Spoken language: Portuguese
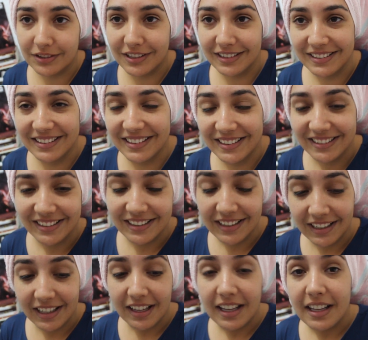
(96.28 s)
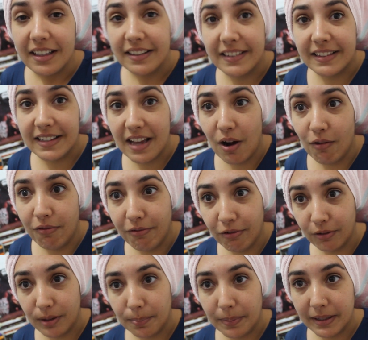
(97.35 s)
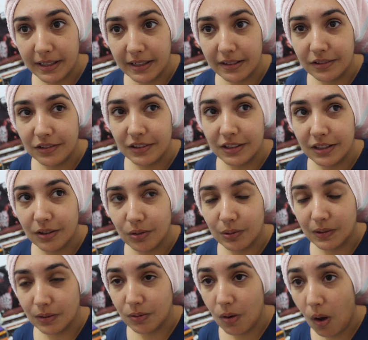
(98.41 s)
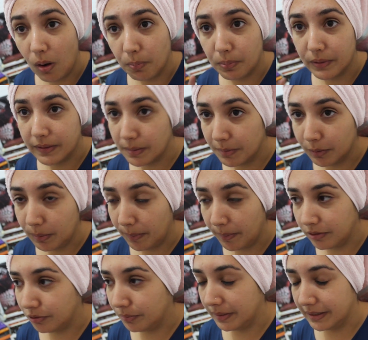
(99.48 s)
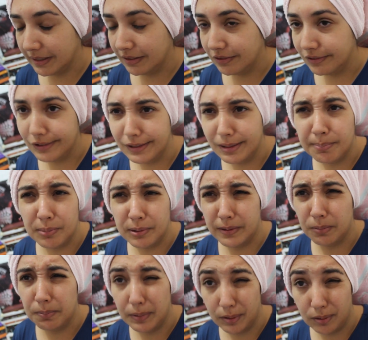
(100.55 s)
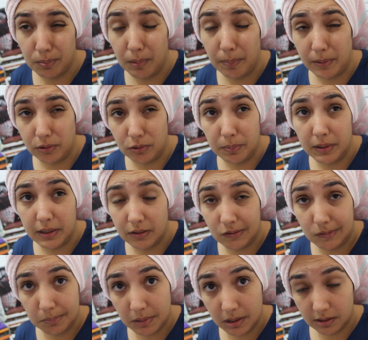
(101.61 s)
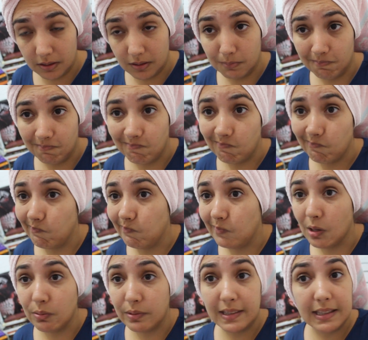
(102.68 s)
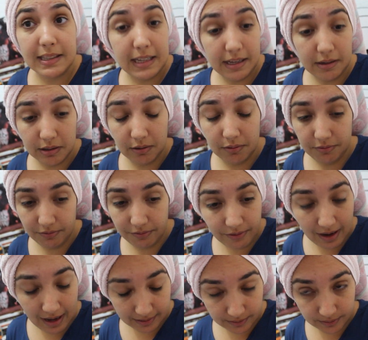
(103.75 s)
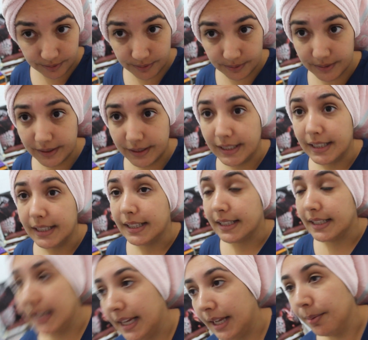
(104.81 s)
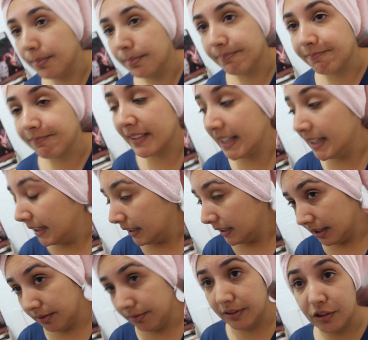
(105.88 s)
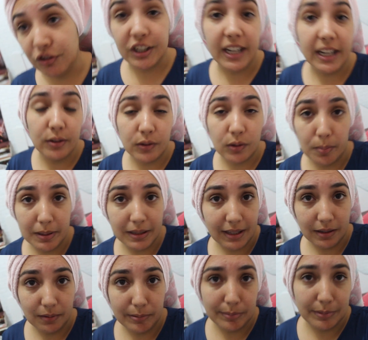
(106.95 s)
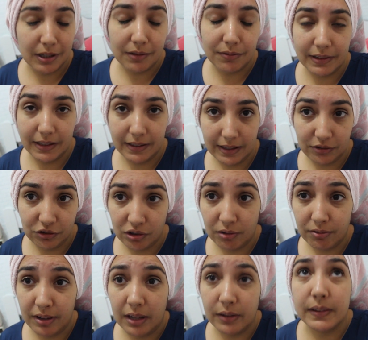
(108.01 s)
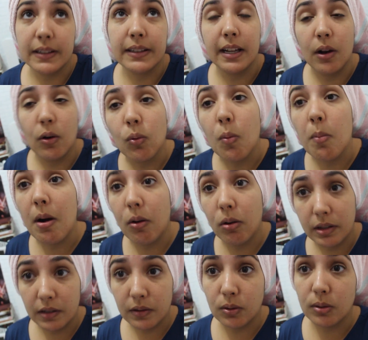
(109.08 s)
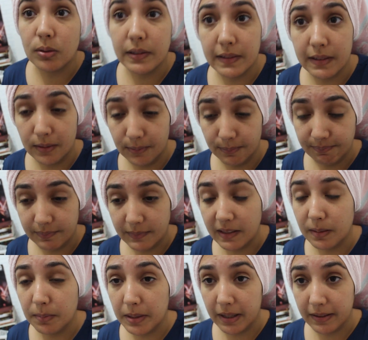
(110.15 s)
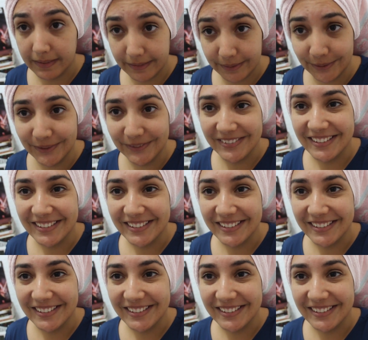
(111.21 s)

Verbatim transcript: gente. se eu furo a parede ou se eu colo por cima do papel de parede e depois eu perco o papel de parede mesmo. Não sei o que eu faço, né? Enfim, diga aí nos comentários pra mim o que vocês acham que eu faço, se tem alguma outra solução nesse Brasil,